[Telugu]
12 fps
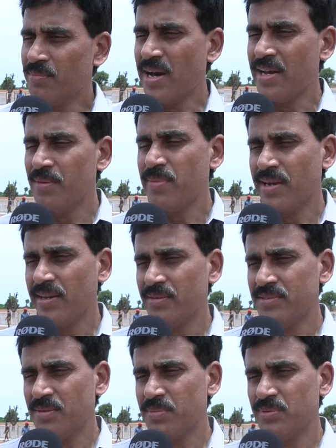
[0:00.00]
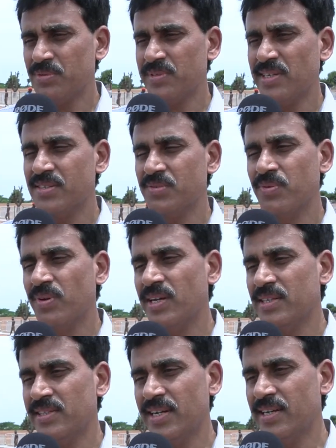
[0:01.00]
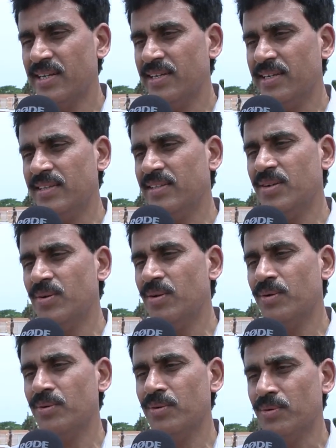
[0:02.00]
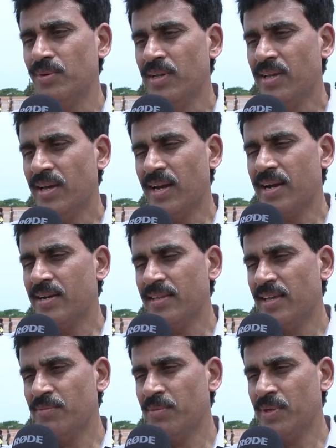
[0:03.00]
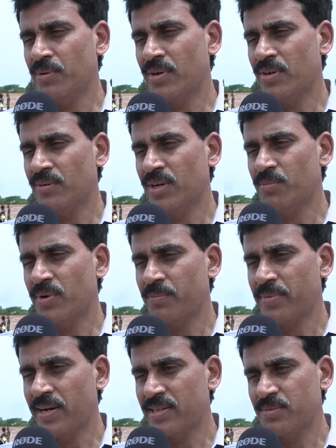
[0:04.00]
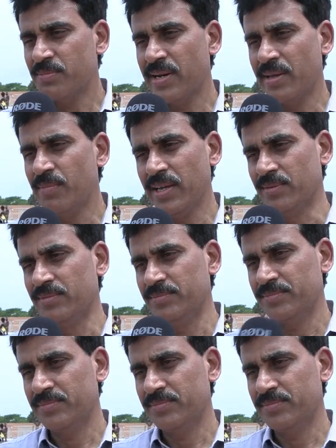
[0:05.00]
భారీ భారీ సభను సక్సెస్ఫుల్గా చేయడానికి దీంట్లో అలాంటిది ఏమి మీరు అనుమానపడాల్సిన పని ఏమి లేదు